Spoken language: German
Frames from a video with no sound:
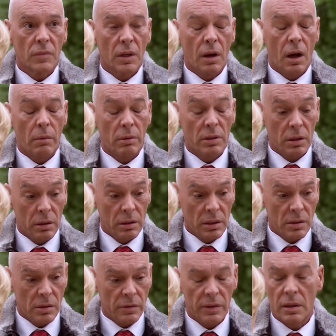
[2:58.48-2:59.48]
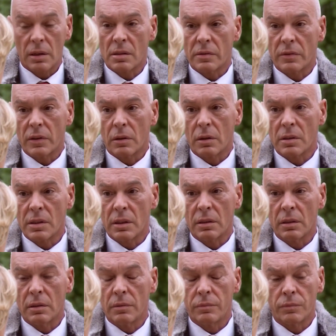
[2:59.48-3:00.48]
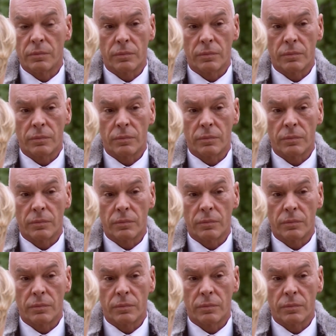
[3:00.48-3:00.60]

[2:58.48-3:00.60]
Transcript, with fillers: Ihn habe ich auch nicht so verletzt wie Konstantin.